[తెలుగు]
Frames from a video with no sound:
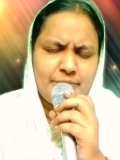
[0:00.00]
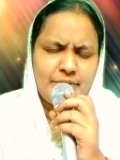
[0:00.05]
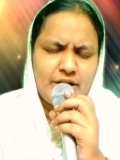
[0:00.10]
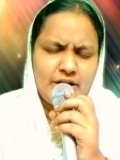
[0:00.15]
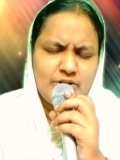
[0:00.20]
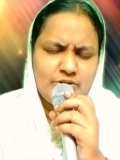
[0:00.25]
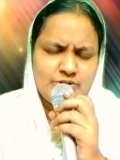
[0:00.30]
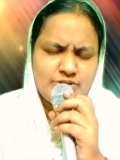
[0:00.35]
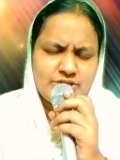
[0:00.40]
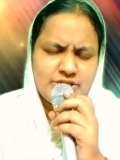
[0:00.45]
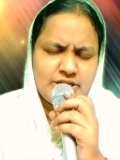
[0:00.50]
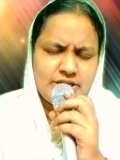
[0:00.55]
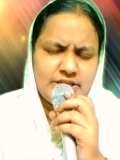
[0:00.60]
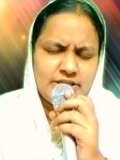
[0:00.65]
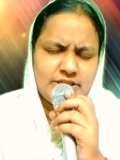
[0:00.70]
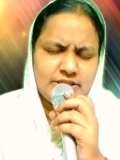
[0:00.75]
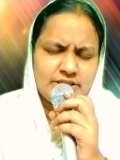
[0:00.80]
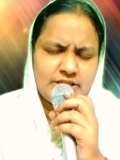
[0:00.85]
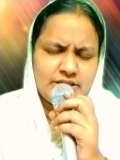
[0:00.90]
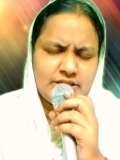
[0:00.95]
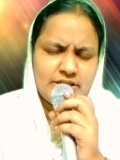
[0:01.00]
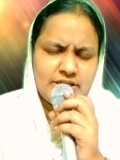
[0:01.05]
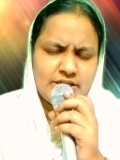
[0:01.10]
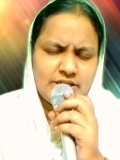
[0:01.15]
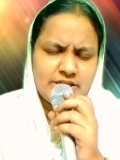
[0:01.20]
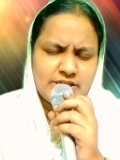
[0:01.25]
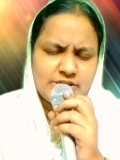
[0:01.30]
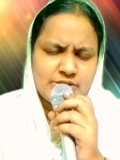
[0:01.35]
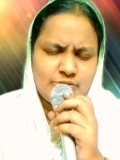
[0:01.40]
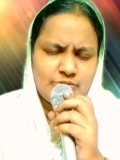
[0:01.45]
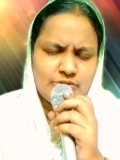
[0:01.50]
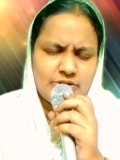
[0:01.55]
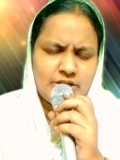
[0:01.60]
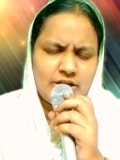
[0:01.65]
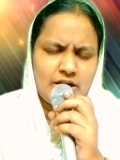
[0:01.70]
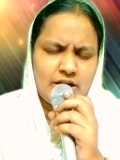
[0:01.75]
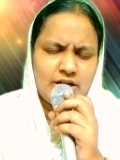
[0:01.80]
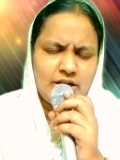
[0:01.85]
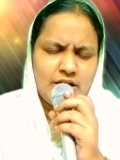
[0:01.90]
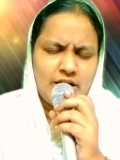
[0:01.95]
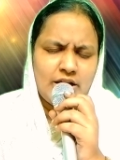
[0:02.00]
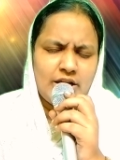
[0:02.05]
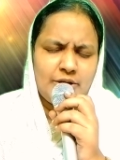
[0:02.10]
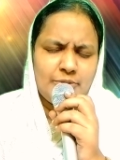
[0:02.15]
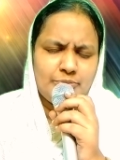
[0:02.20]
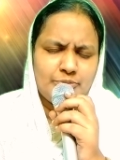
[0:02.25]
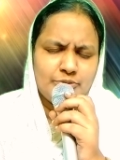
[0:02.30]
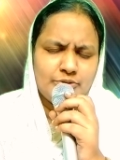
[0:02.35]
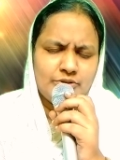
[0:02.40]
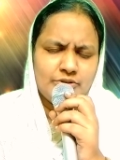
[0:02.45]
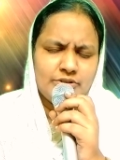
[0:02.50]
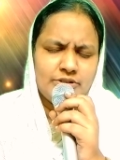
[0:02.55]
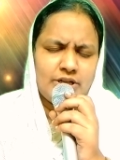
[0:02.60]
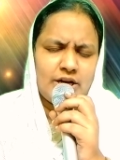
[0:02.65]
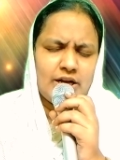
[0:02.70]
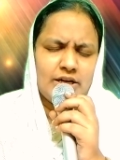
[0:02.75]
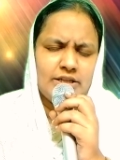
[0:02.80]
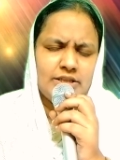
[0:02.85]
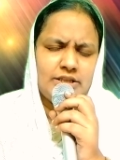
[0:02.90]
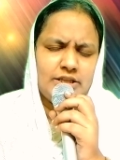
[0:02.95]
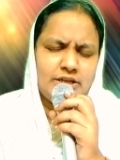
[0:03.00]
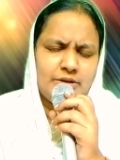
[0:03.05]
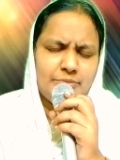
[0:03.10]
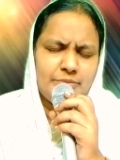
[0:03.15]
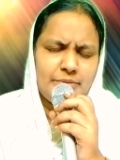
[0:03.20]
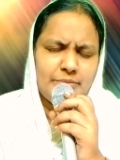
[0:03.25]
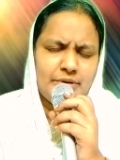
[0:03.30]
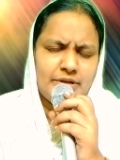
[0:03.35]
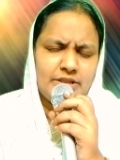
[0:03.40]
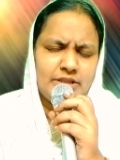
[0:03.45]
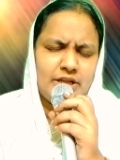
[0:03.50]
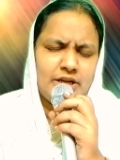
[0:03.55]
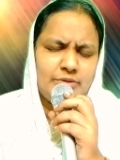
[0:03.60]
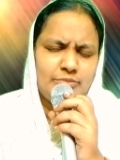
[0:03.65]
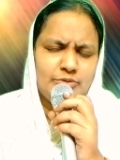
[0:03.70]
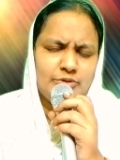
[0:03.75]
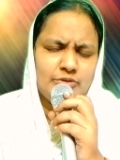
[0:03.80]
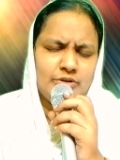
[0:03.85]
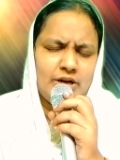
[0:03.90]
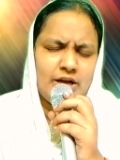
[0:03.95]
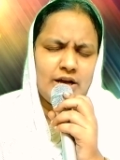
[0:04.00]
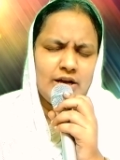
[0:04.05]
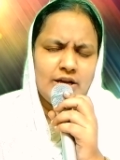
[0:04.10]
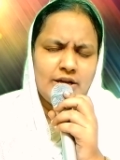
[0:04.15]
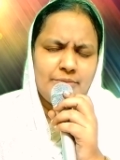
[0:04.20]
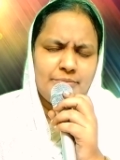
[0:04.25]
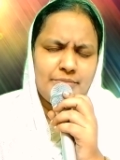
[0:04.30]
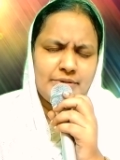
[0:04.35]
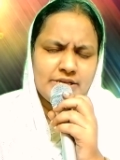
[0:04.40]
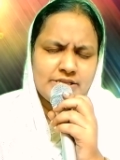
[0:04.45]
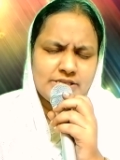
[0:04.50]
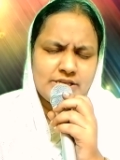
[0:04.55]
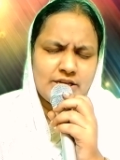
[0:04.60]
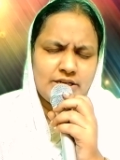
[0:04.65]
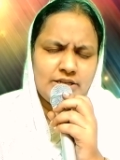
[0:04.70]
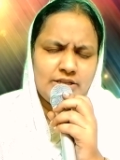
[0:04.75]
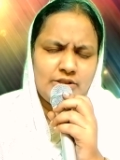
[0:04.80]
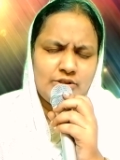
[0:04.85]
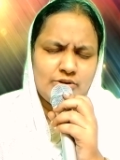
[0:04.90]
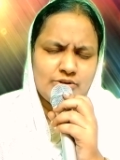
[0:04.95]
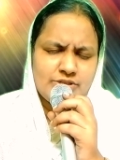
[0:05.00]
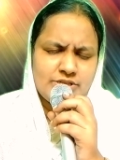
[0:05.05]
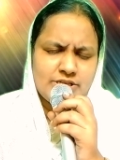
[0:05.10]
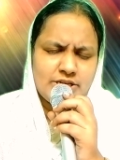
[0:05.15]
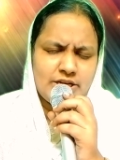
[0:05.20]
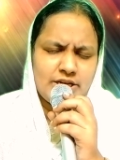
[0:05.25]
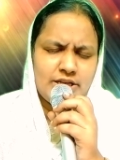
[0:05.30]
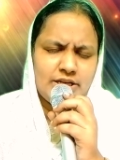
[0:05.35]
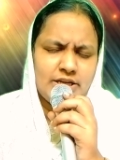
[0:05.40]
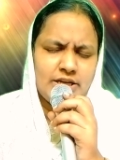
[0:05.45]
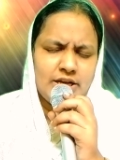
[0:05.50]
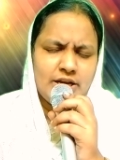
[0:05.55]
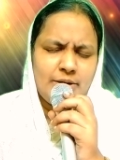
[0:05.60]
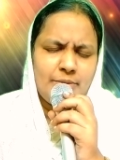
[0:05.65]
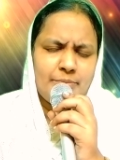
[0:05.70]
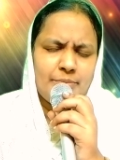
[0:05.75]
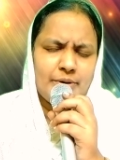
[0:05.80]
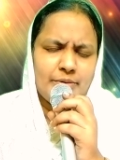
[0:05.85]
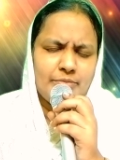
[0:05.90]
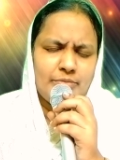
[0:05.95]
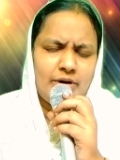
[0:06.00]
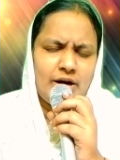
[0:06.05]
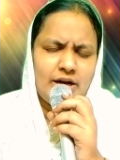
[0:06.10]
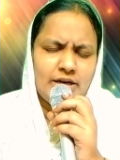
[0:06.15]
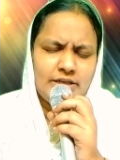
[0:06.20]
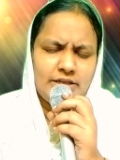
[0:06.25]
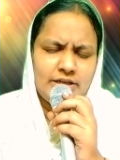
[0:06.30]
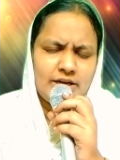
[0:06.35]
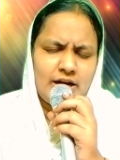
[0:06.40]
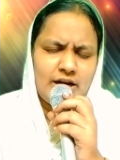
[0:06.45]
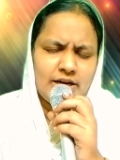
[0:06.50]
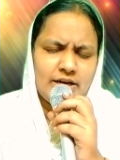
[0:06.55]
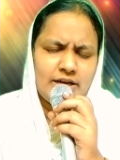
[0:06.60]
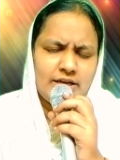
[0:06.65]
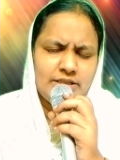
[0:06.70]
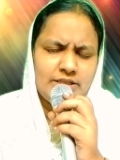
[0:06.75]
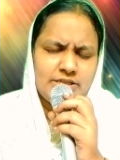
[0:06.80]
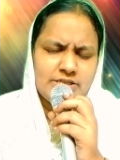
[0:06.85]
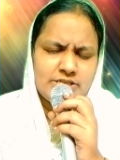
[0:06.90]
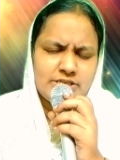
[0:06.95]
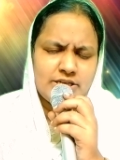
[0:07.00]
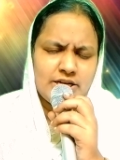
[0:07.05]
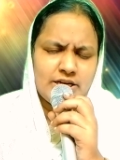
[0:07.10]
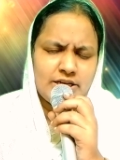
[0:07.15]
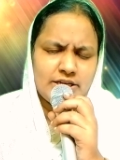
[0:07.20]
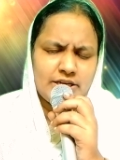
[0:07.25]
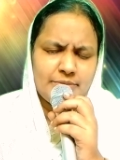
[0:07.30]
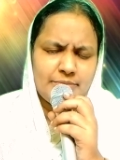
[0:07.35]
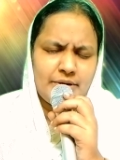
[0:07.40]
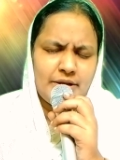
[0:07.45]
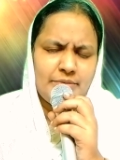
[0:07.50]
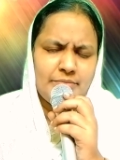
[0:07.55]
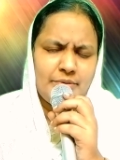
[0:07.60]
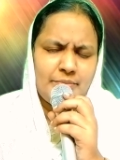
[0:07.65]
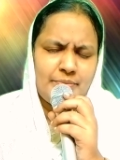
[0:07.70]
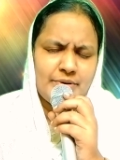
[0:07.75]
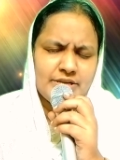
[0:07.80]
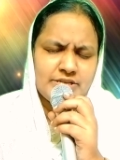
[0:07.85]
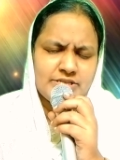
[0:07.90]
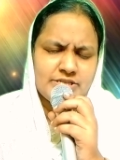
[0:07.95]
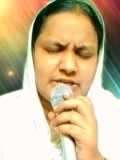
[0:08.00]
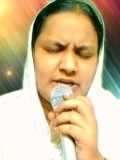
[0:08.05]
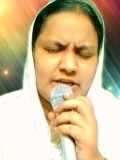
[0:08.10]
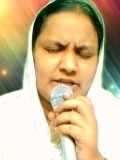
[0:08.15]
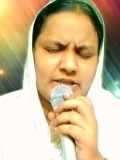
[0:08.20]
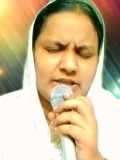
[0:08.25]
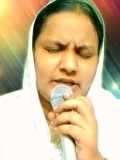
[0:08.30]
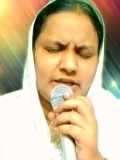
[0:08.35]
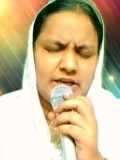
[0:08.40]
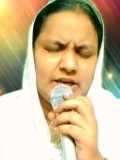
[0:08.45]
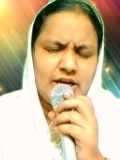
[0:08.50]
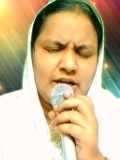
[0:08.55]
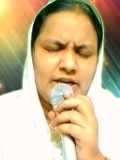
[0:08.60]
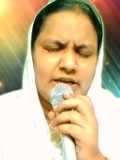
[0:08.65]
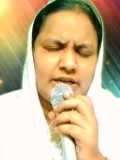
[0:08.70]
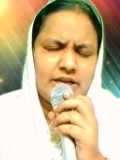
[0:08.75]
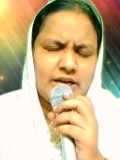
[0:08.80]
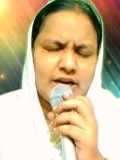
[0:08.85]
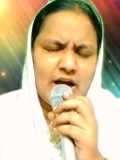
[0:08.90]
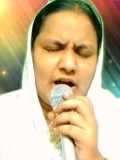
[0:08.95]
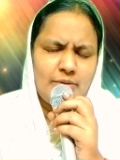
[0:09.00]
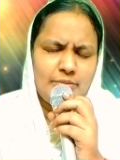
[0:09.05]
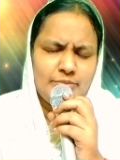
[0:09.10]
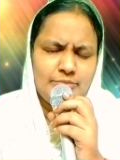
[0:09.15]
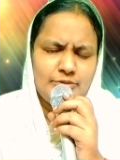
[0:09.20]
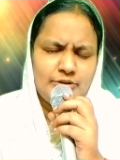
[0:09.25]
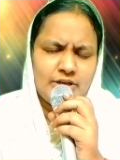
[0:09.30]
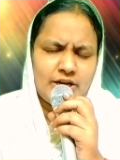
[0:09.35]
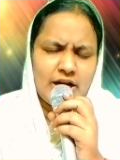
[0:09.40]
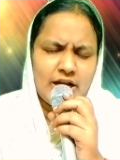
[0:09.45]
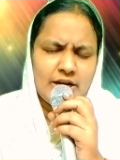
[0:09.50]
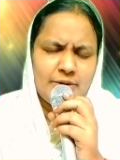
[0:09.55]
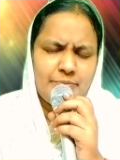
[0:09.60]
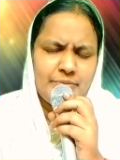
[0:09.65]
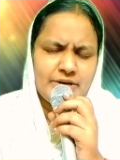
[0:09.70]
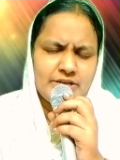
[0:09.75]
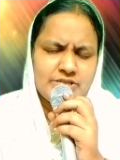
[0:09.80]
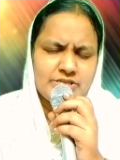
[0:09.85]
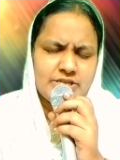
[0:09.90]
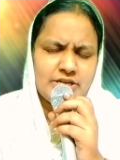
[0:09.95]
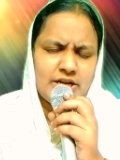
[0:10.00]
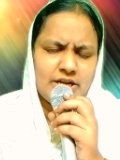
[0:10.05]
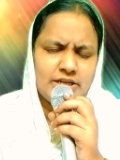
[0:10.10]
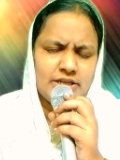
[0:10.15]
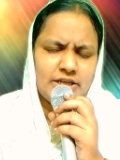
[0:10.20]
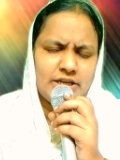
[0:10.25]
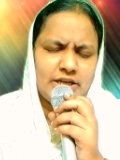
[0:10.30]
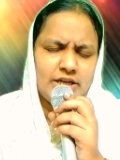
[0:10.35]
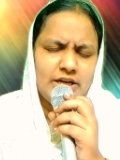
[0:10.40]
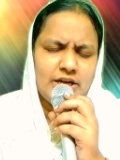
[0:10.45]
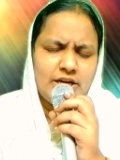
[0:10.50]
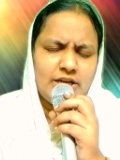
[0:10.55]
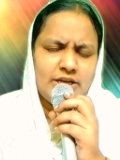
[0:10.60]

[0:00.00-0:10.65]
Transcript: మేలు చేయండి తండ్రి నీకు స్తోత్రాలు ఈ పునరుద్ధాన దినం మేమందరము కూడా మీ సన్నిధిలో చేరి ప్రభాని ఆరాధించడానికి మహిమపరచడానికి నీ నామమును ఘనపరచడానికి